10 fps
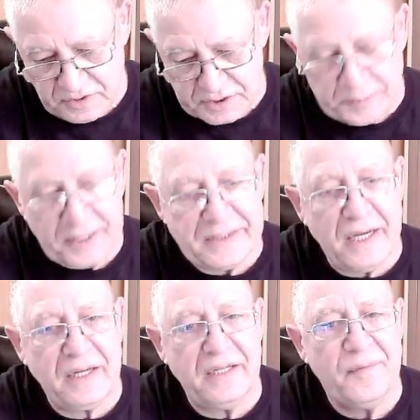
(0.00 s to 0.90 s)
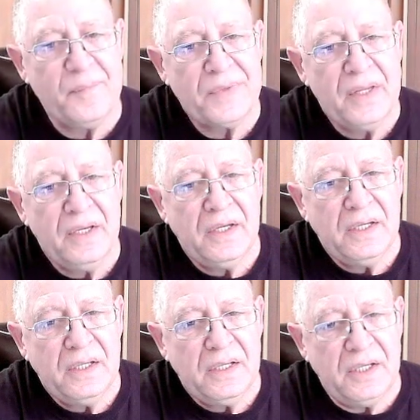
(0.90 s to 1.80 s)
спектакле
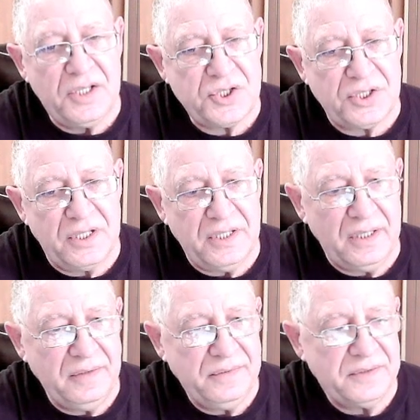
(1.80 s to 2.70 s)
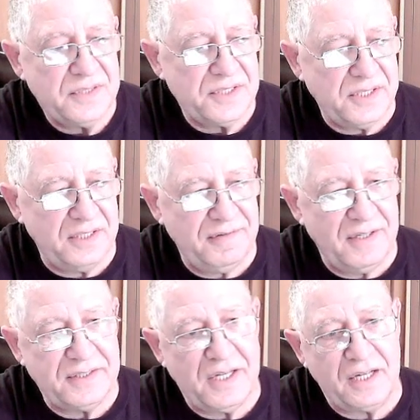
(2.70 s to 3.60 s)
лично я за
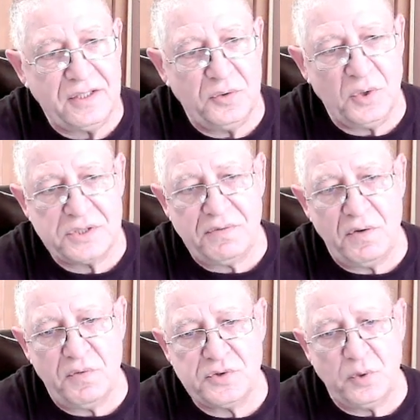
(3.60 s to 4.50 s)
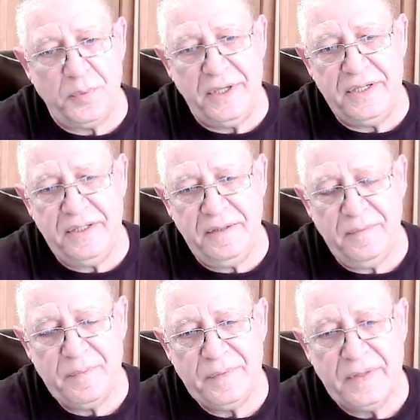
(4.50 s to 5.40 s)
два такта до своего вступления
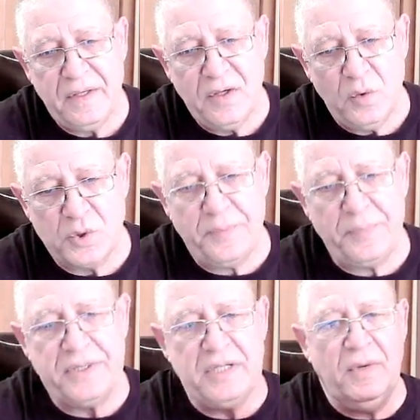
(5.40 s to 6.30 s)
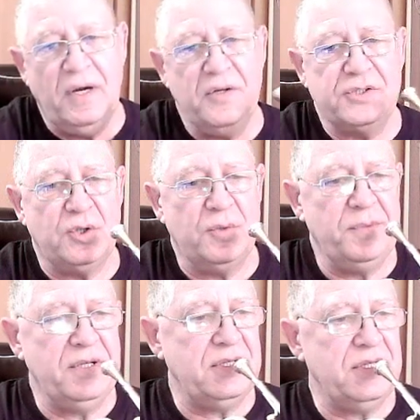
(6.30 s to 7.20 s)
уже поднимаю
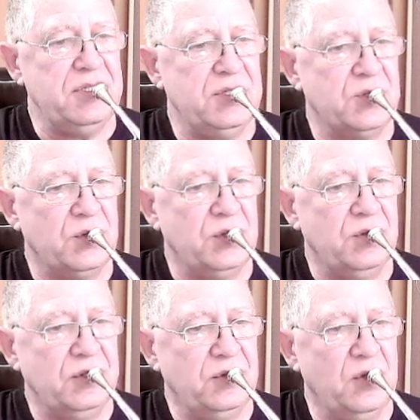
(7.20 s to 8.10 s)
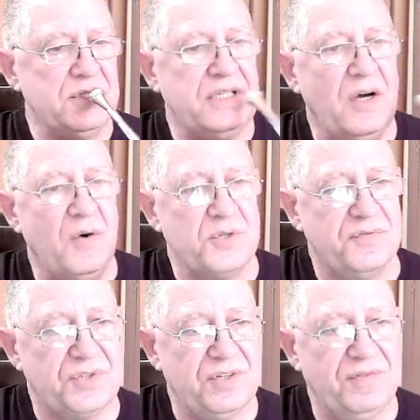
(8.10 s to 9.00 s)
инструмент и держу его. То есть я уже
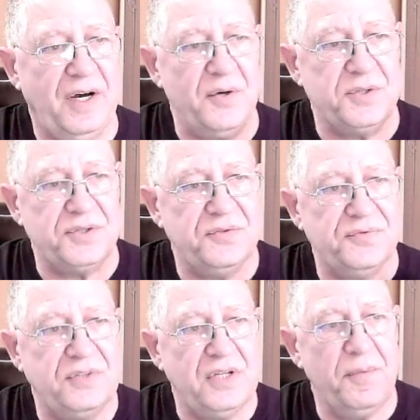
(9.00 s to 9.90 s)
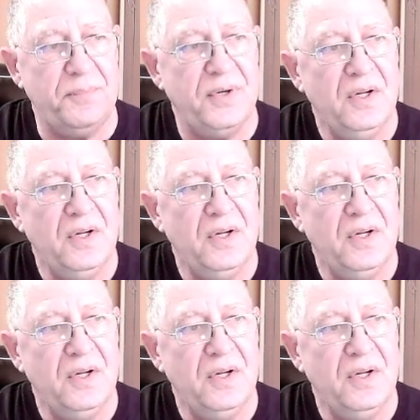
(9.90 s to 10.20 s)
вживаюсь в темп,